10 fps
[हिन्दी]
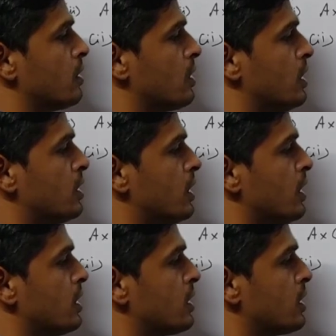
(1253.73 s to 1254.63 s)
थ्री
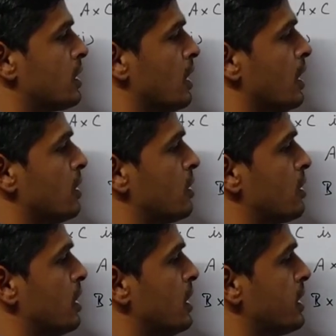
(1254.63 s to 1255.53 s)
सिक्स
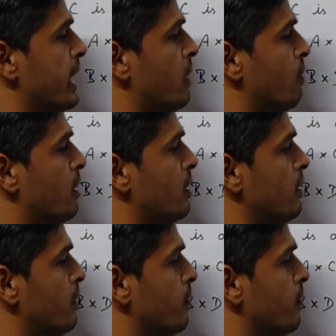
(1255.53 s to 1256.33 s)
थ्री सेवन